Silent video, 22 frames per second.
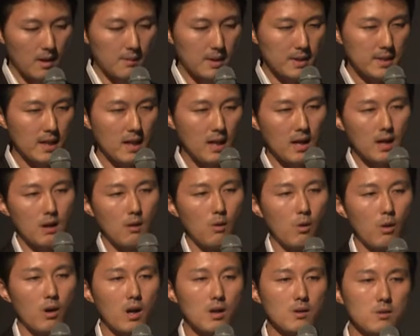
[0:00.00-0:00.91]
また
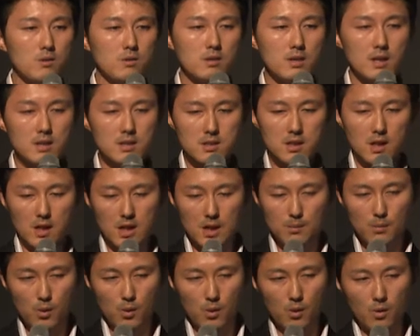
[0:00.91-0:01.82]
他のクラスか
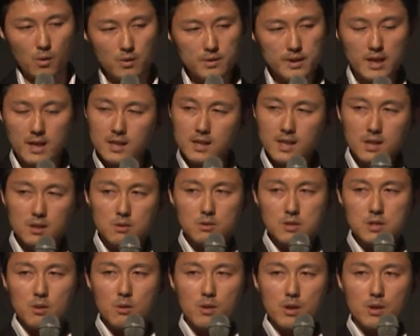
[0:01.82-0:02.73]
らもデータと
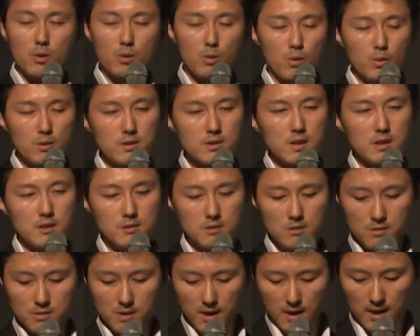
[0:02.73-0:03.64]
してこれ残っている
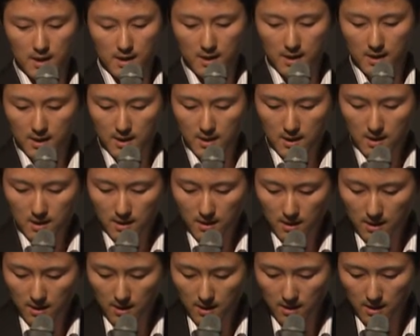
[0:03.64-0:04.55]
ので
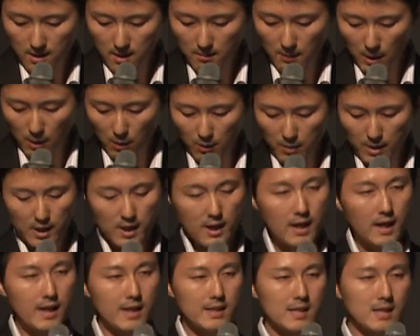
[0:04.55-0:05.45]
えー、まあ、こんな考
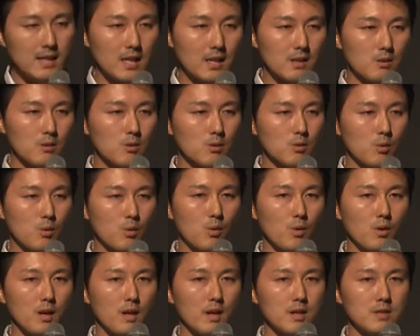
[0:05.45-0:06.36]
えが出たというとこ
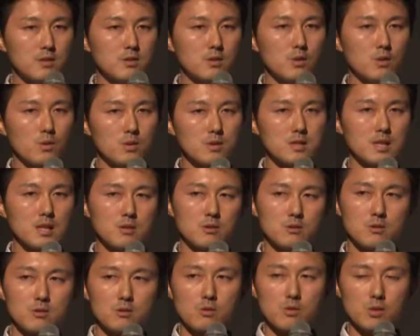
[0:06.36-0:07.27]
ろから授業を
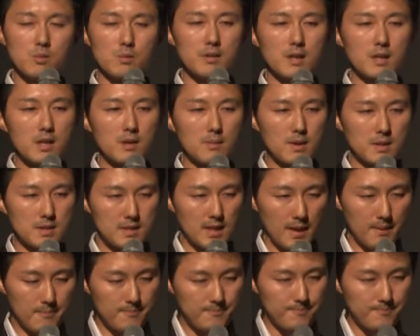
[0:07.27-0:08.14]
スタートすることもできました。